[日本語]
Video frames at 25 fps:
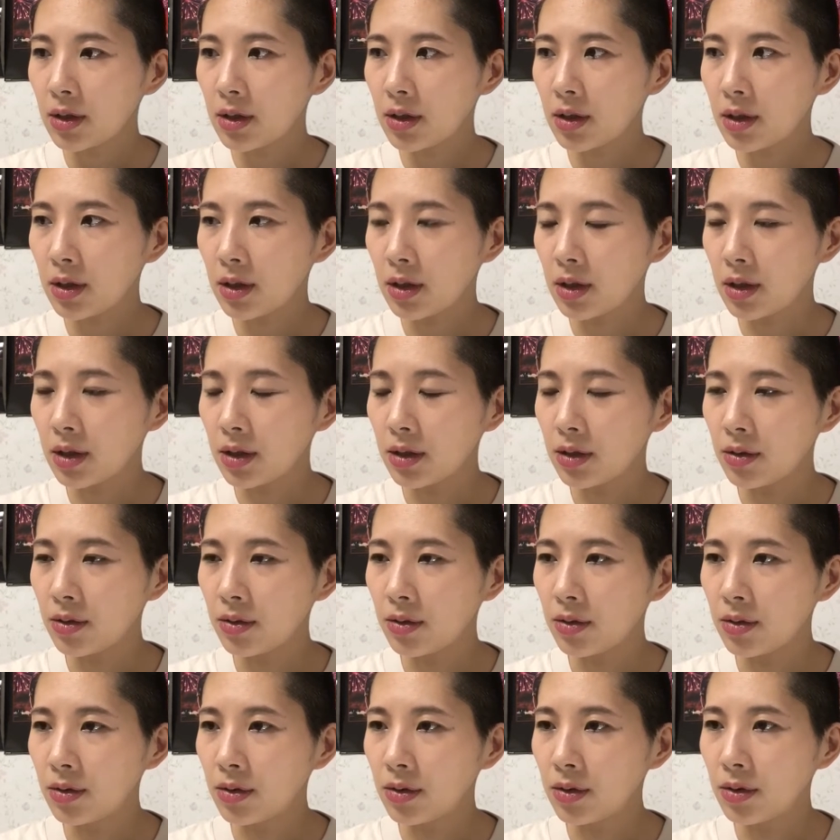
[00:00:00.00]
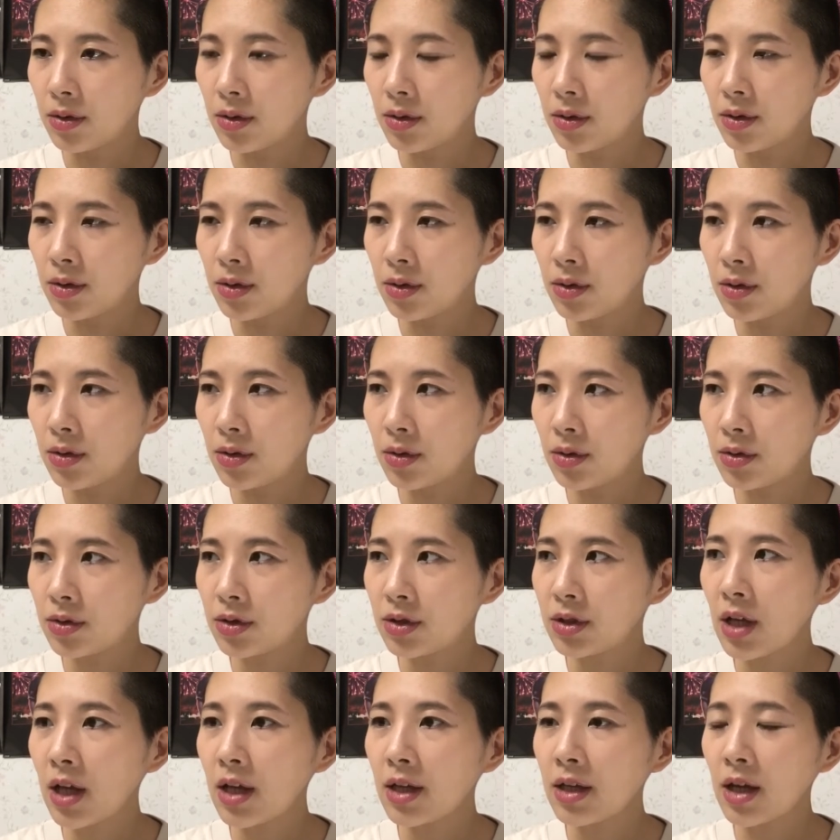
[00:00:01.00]
あの、奥
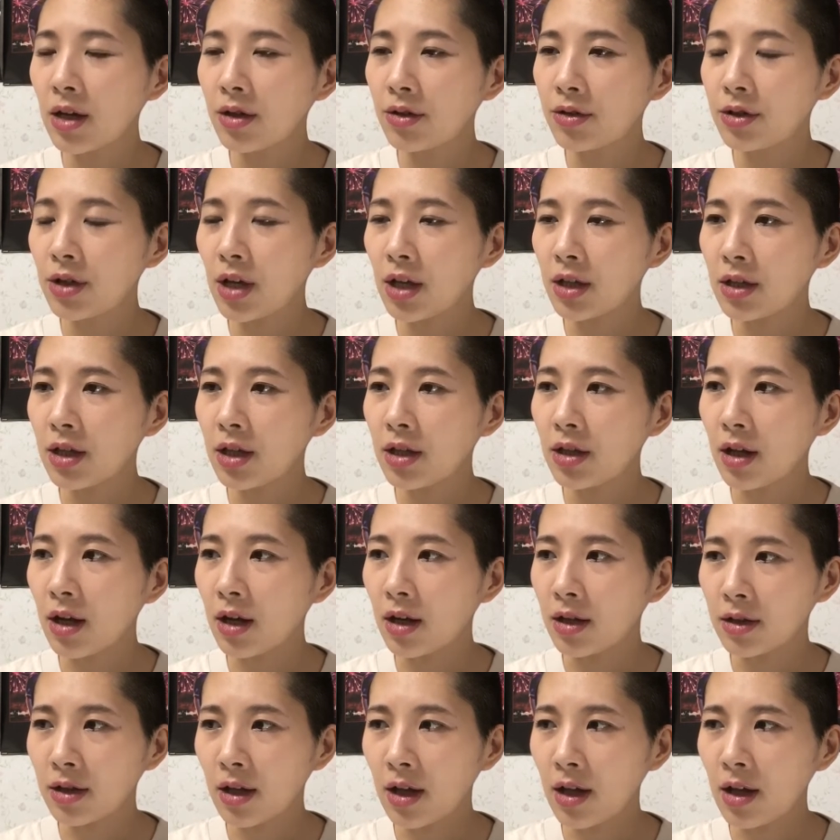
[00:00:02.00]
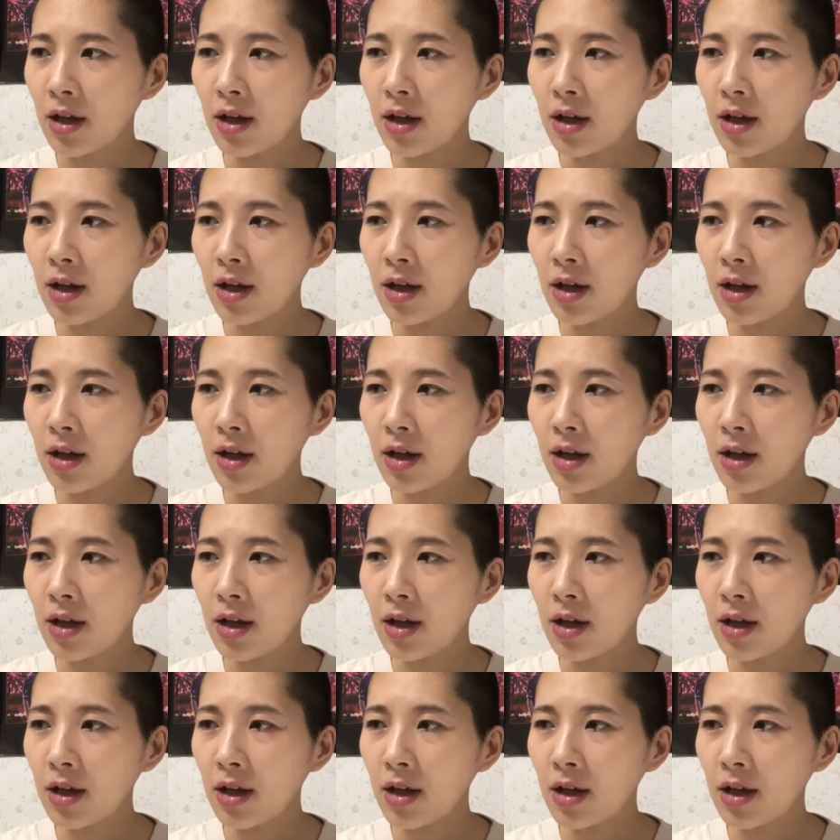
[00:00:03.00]
さん役やってた方、